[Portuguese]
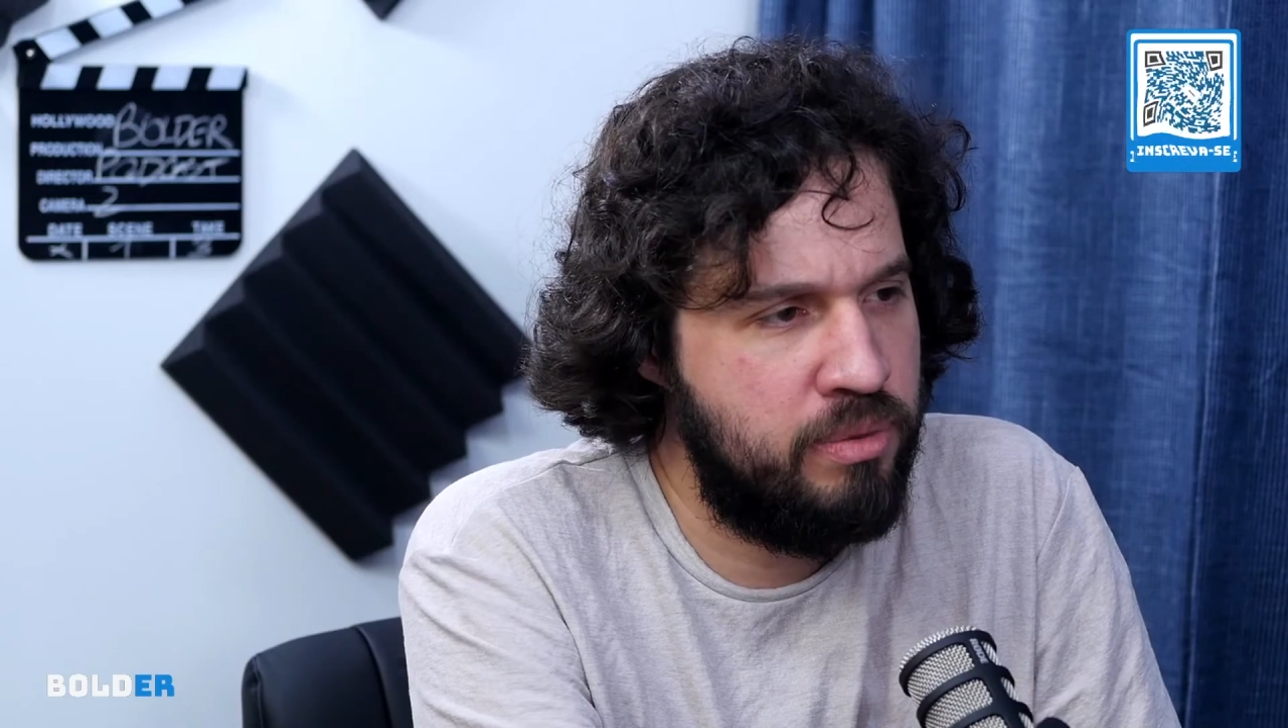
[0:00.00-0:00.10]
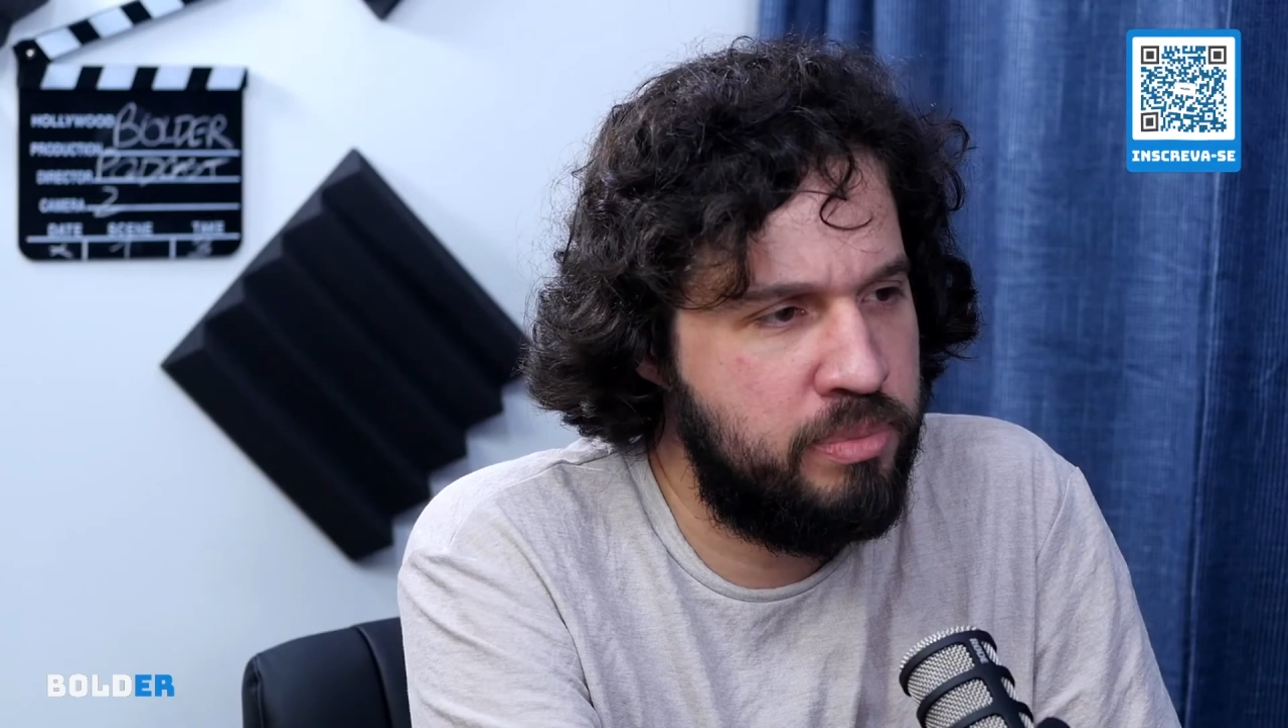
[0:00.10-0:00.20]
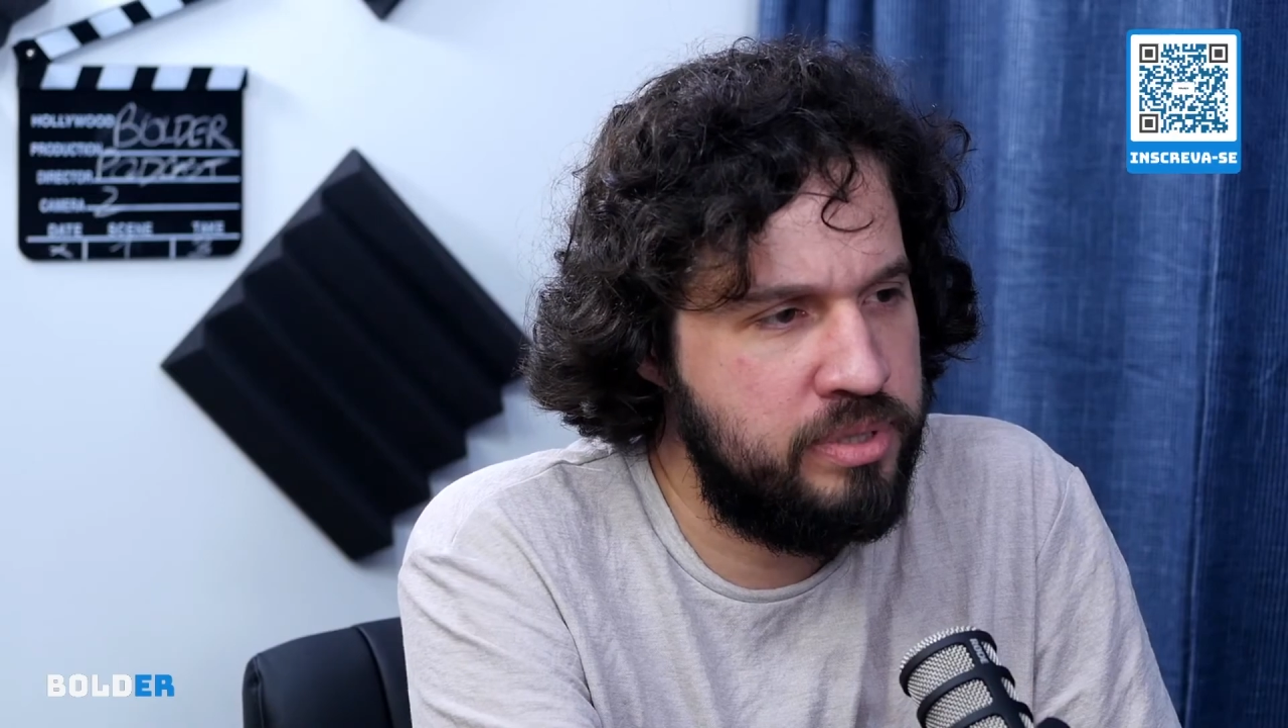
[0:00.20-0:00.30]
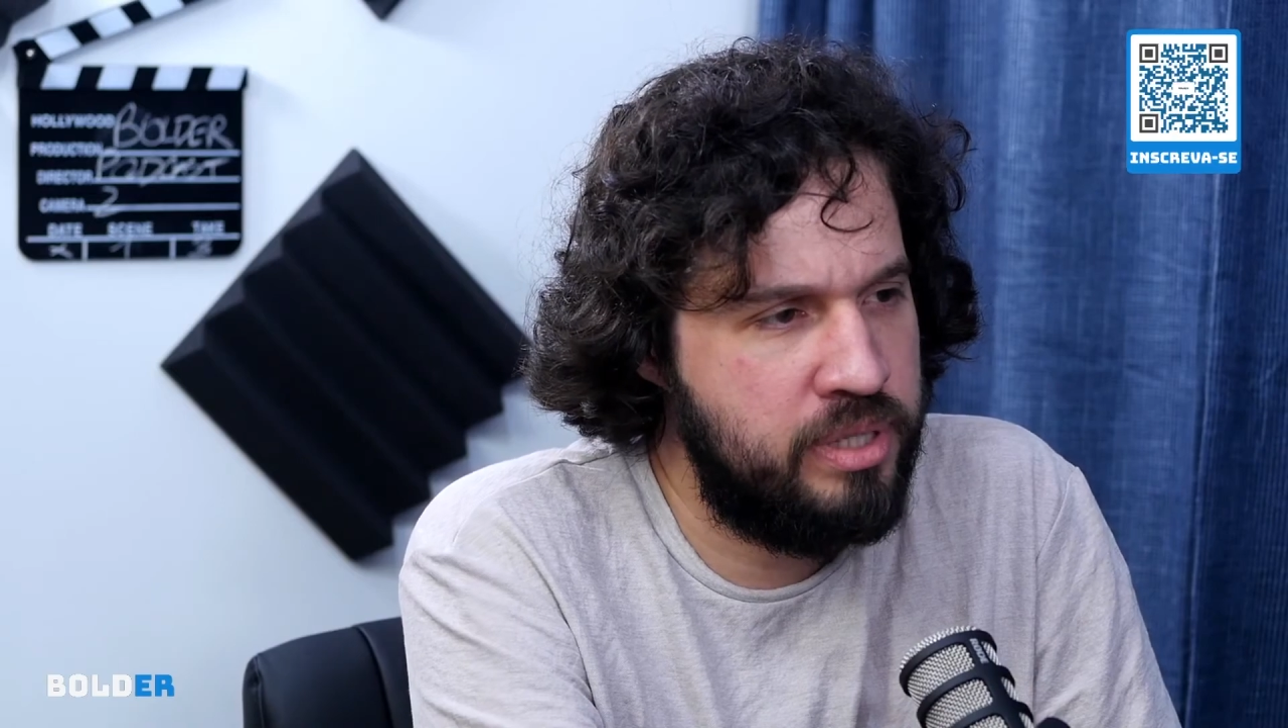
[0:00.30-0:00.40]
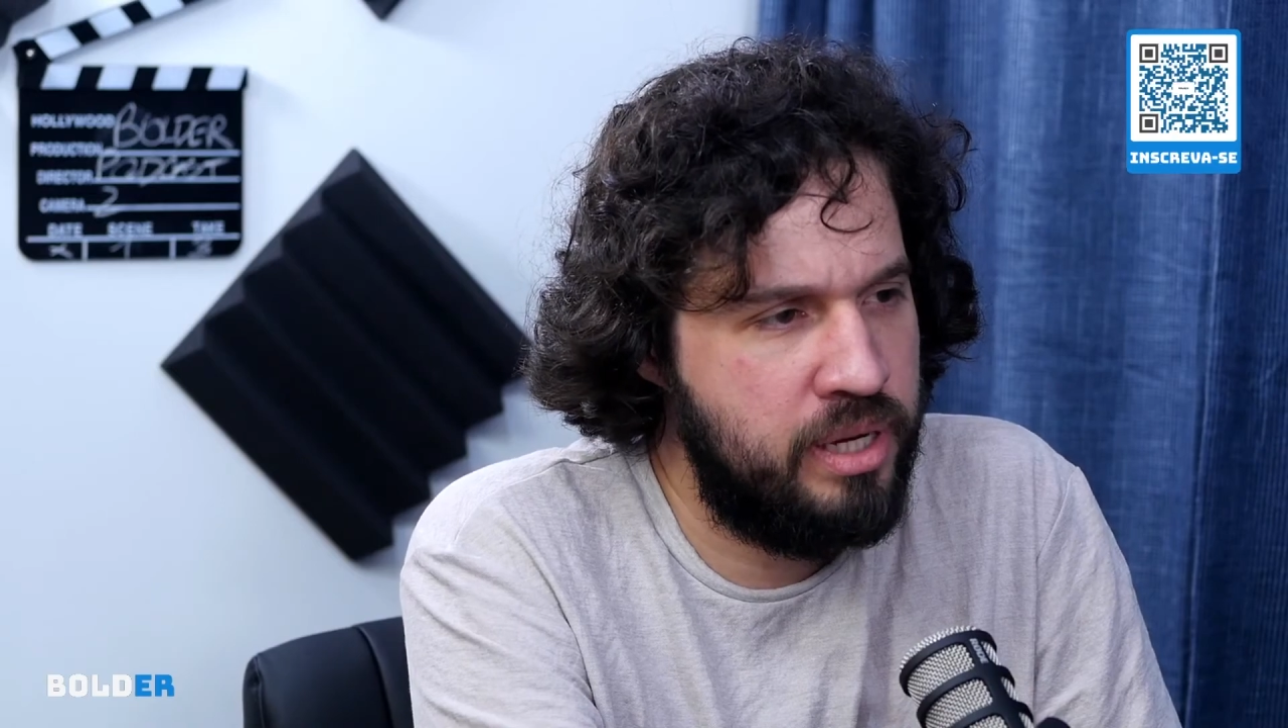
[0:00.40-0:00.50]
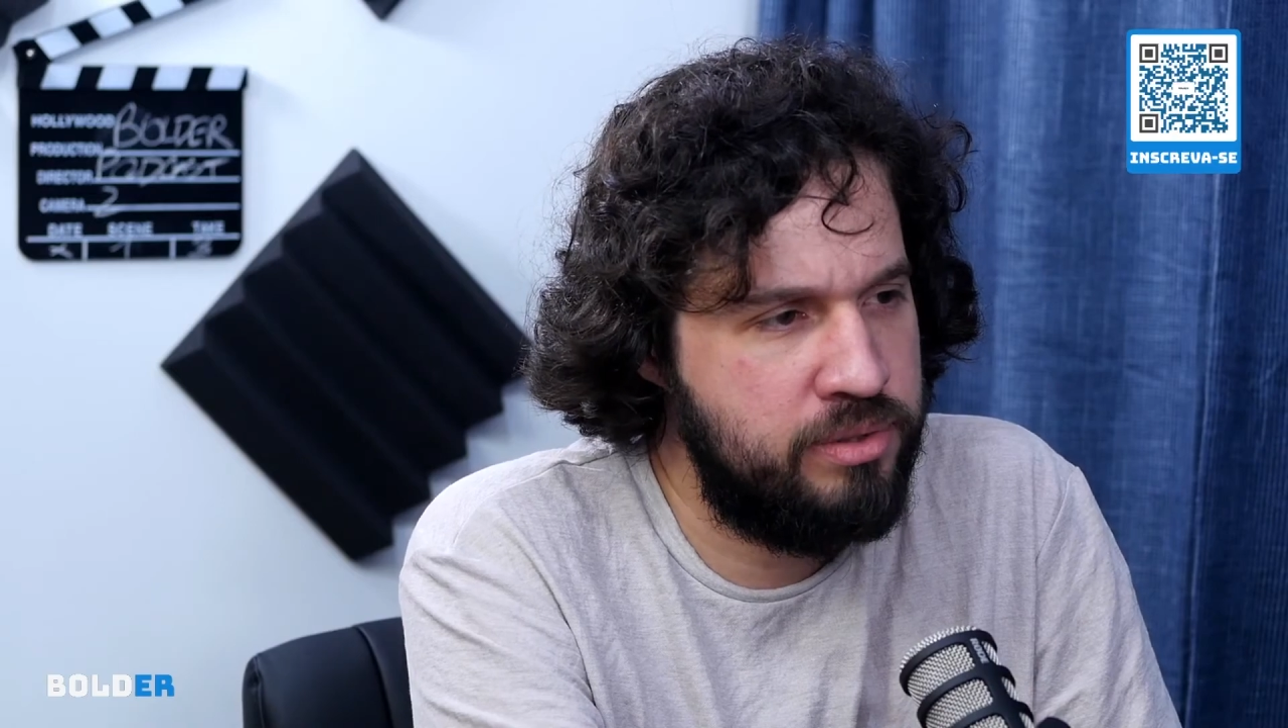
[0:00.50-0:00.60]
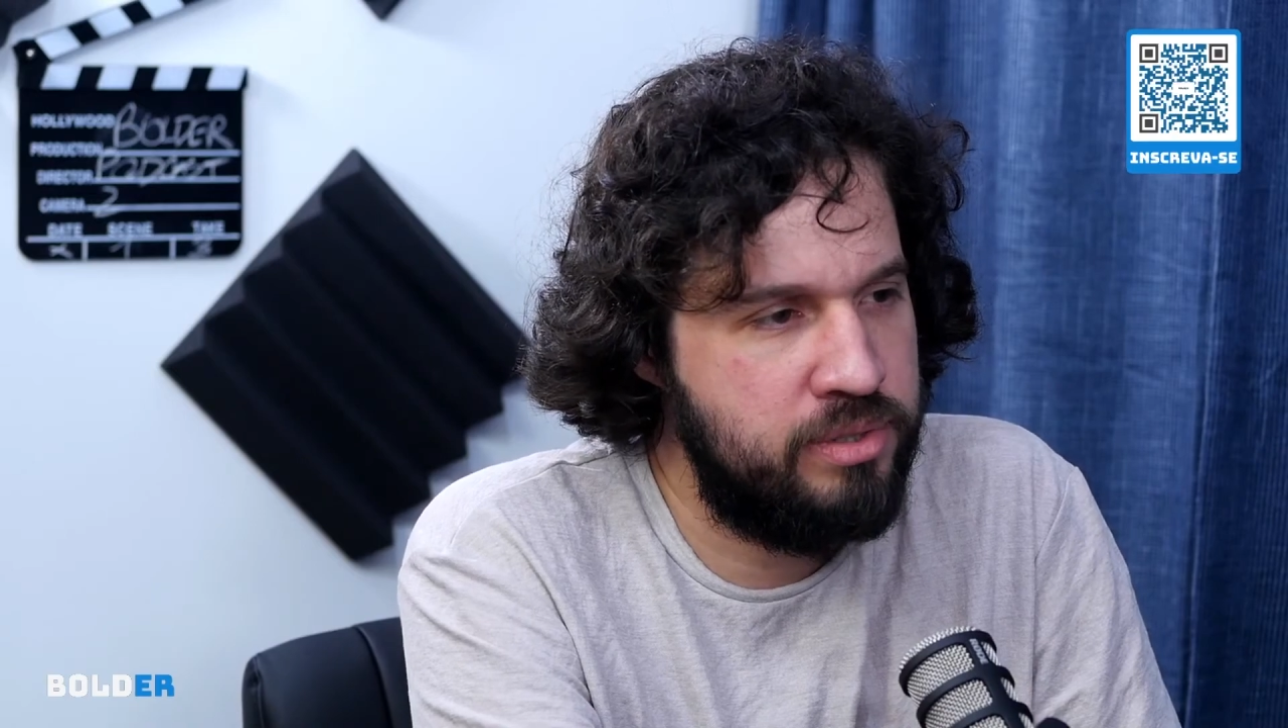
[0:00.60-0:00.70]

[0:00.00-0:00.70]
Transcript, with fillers: podcast,